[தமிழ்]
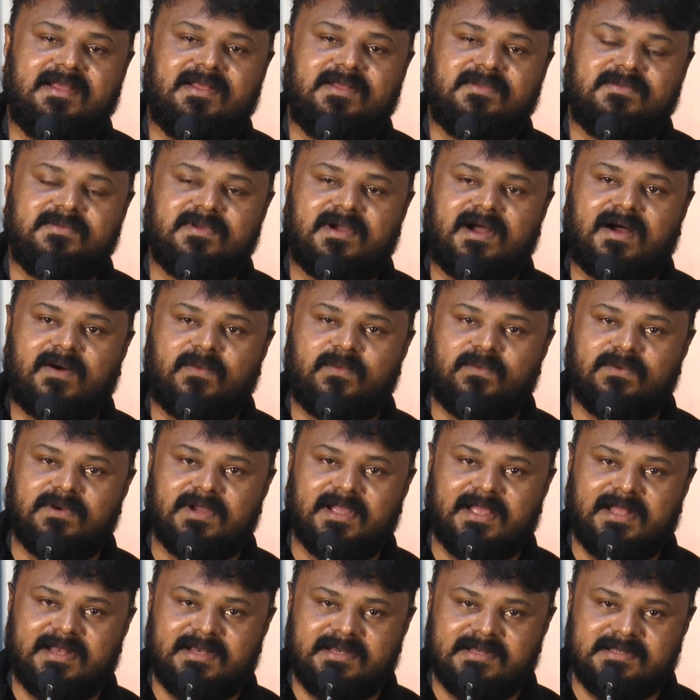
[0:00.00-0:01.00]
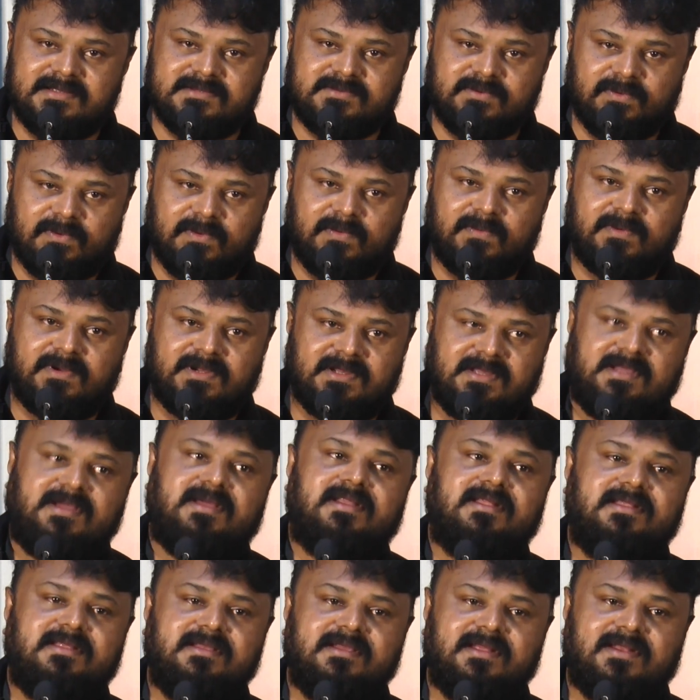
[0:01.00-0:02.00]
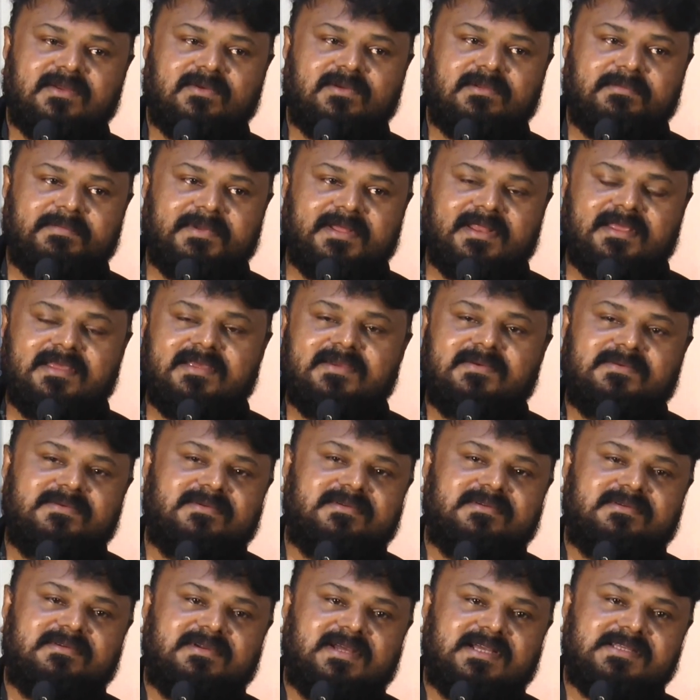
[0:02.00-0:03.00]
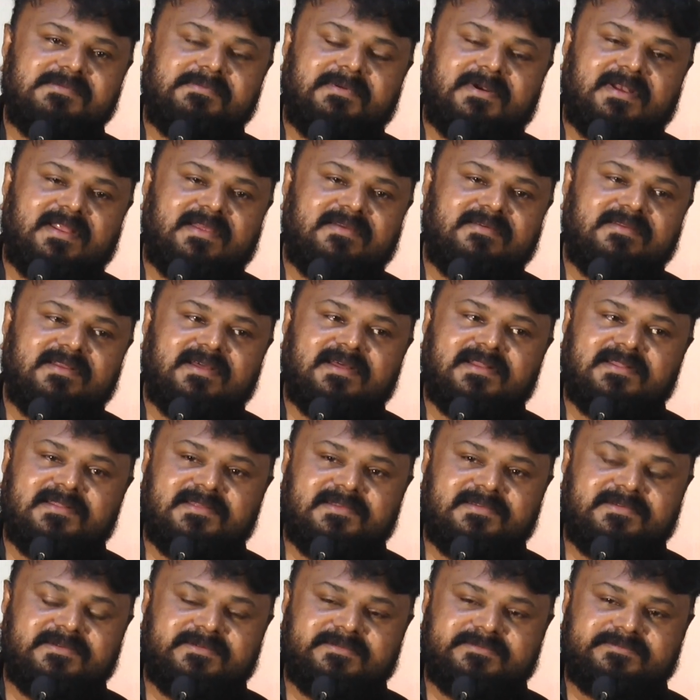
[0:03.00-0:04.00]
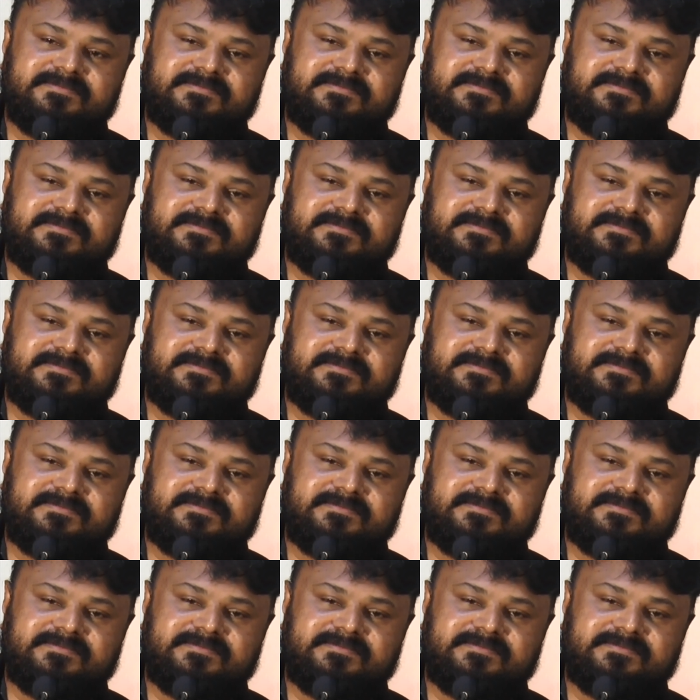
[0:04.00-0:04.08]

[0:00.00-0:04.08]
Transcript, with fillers: ஸோ அவங்க என்ன சொல்லுவாங்கங்கிறது எனக்கு ஒரு பெரிய ஒரு எக்ஸ்பெக்டேஷனாக இருந்துச்சு